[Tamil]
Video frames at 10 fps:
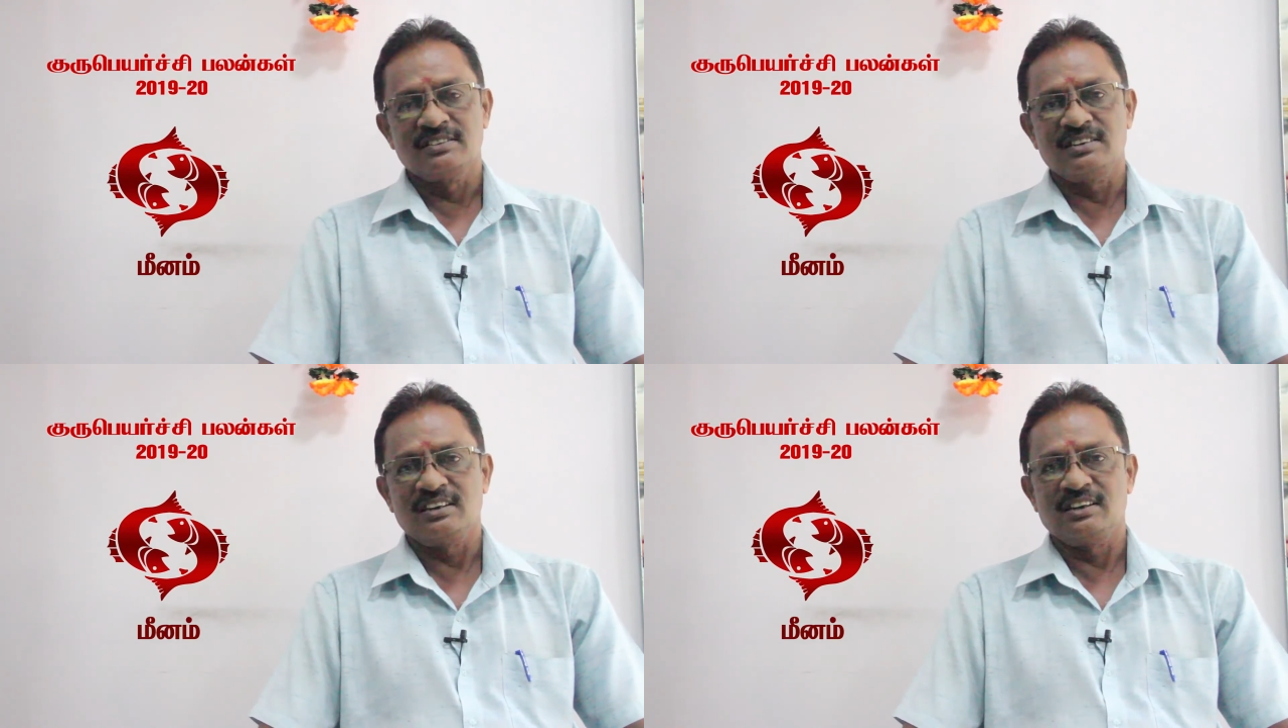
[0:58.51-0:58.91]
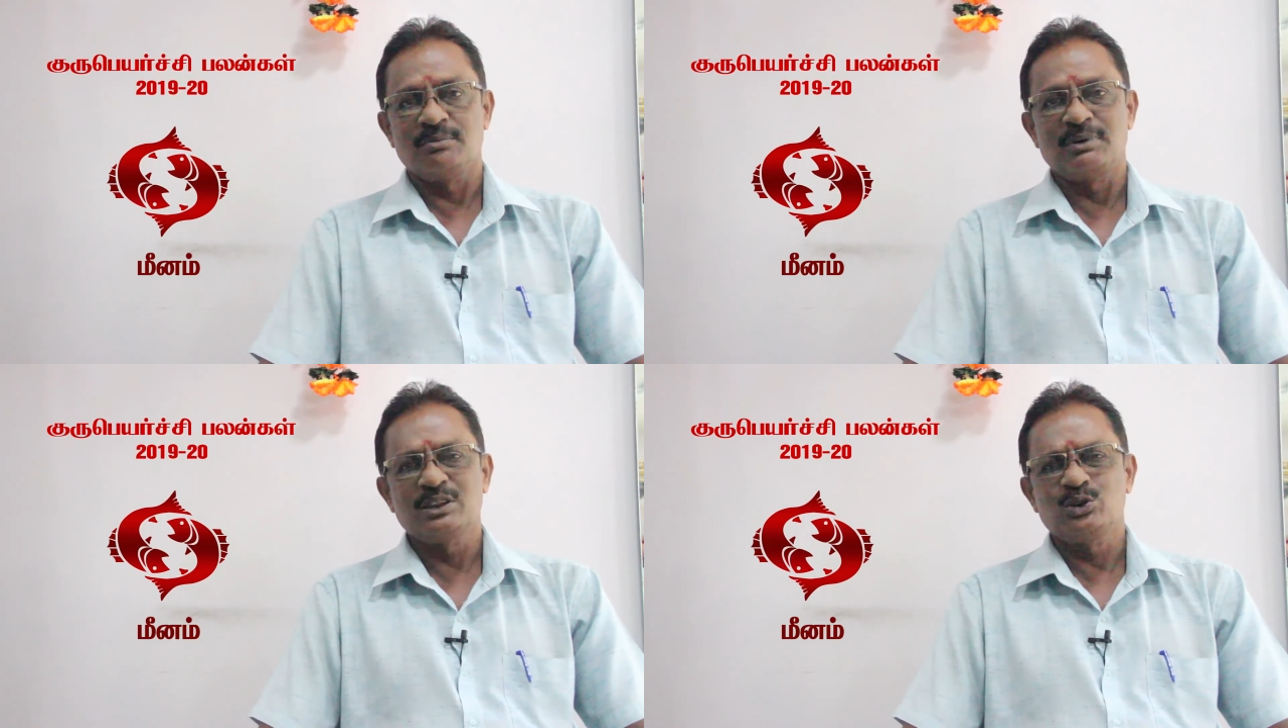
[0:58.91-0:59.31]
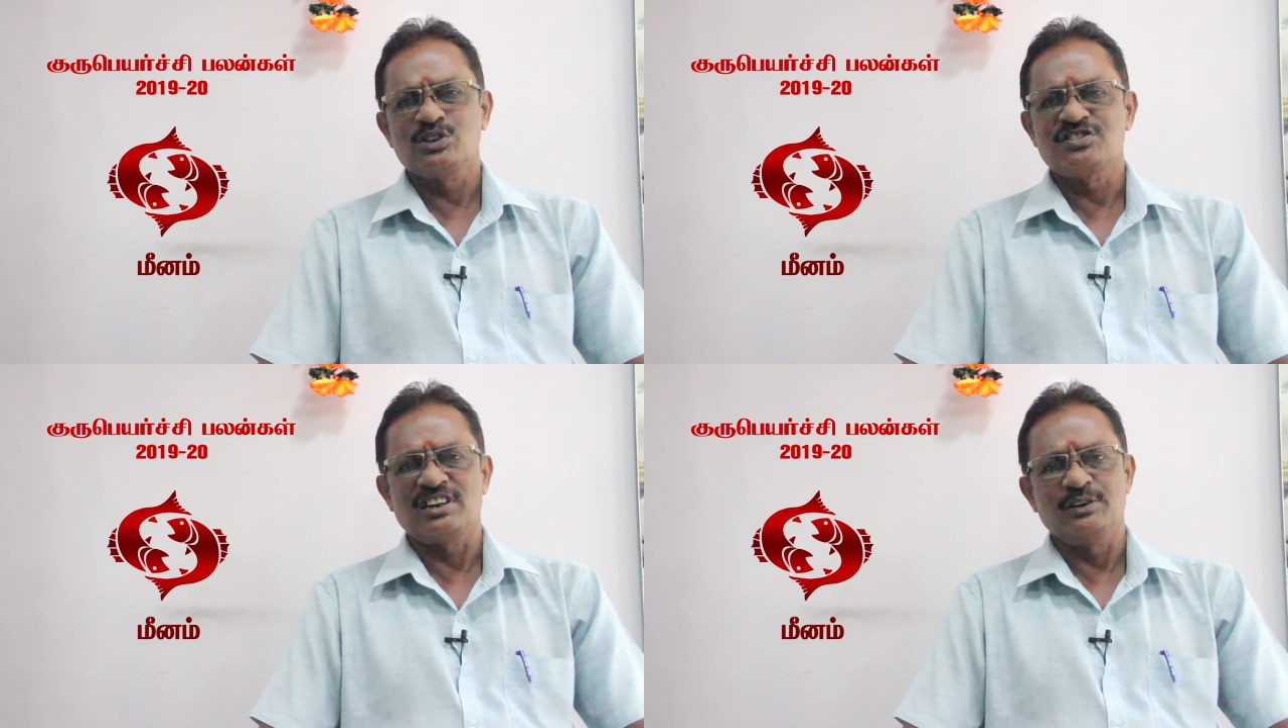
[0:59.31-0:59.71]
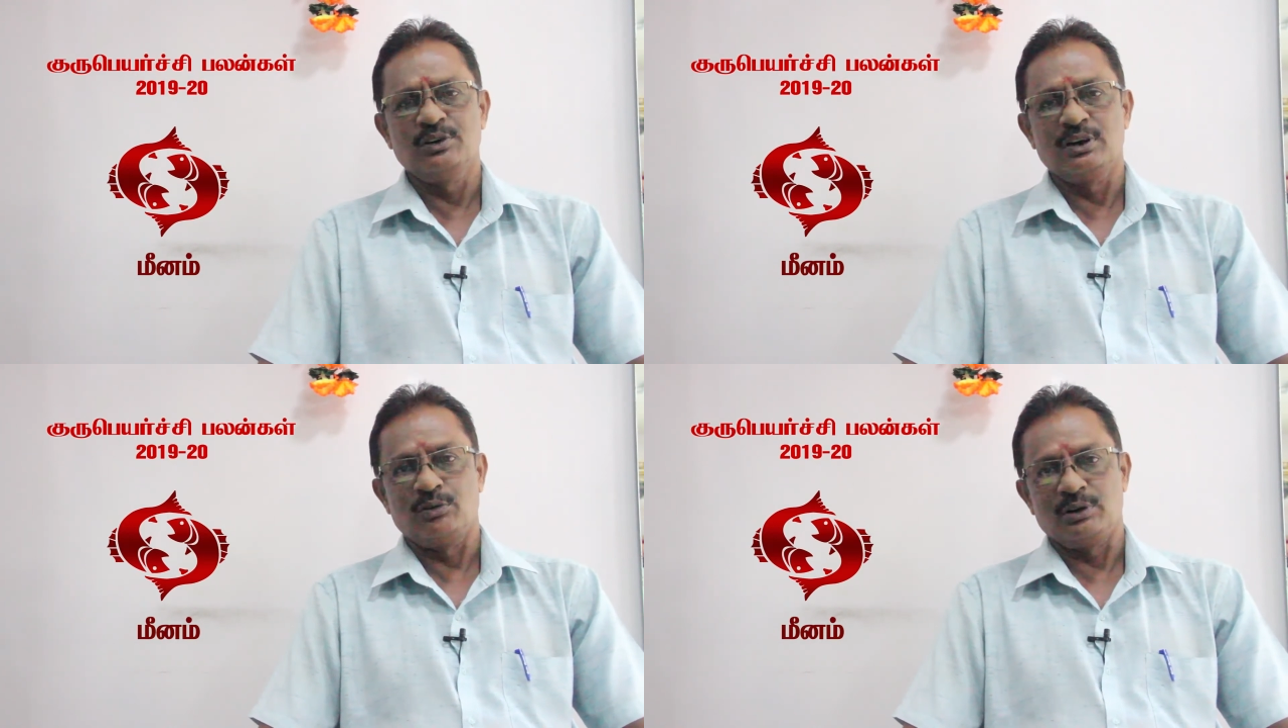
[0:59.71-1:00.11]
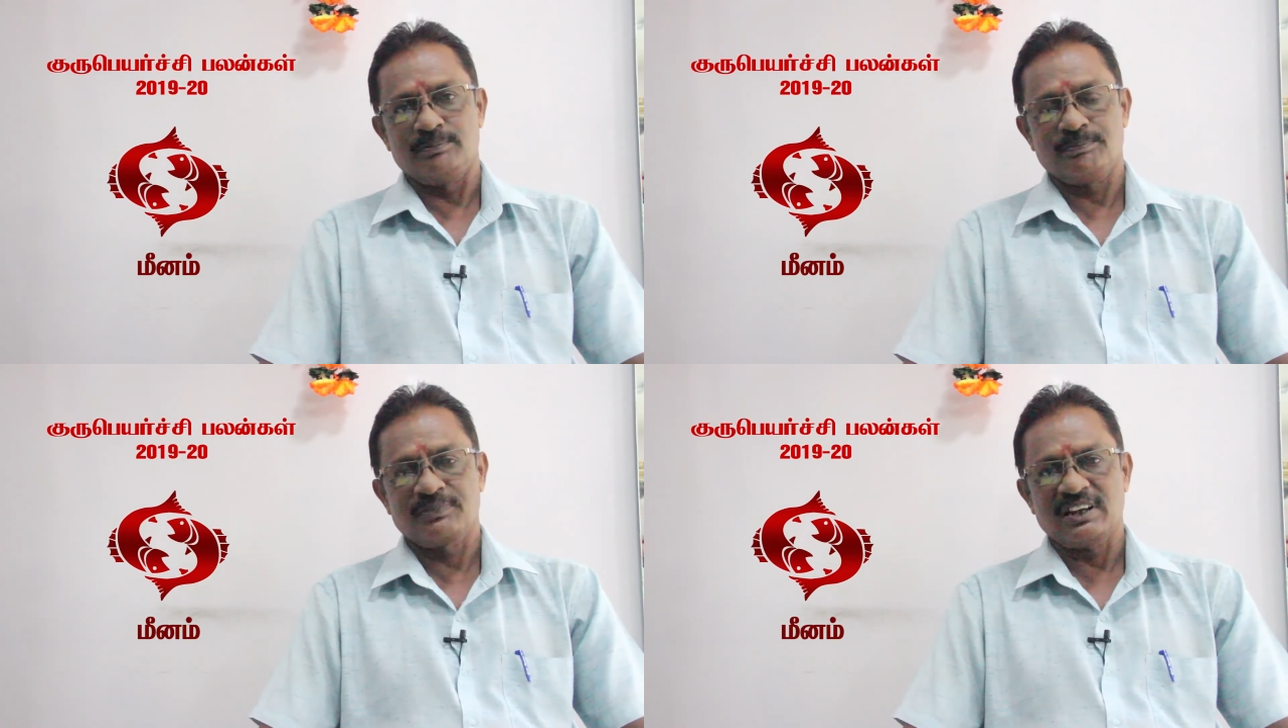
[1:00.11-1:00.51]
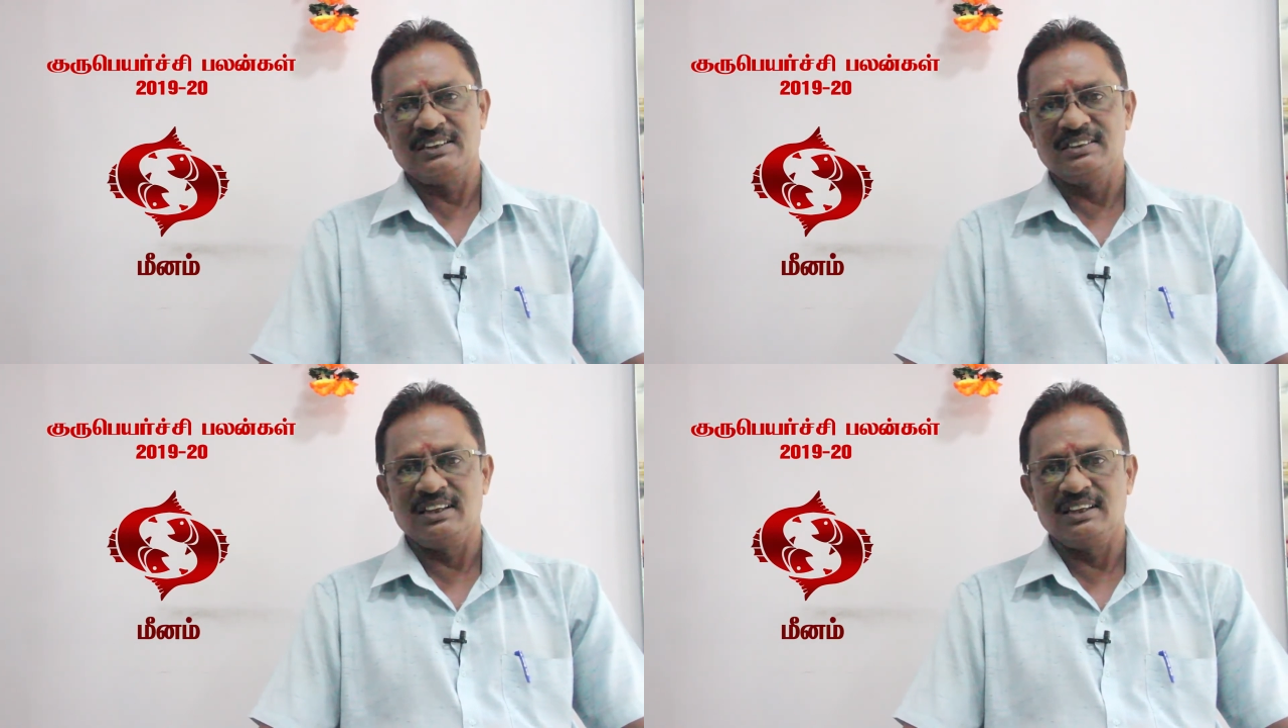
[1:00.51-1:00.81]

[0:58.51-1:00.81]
சில மருத்துவ செலவுகள் வரும் அது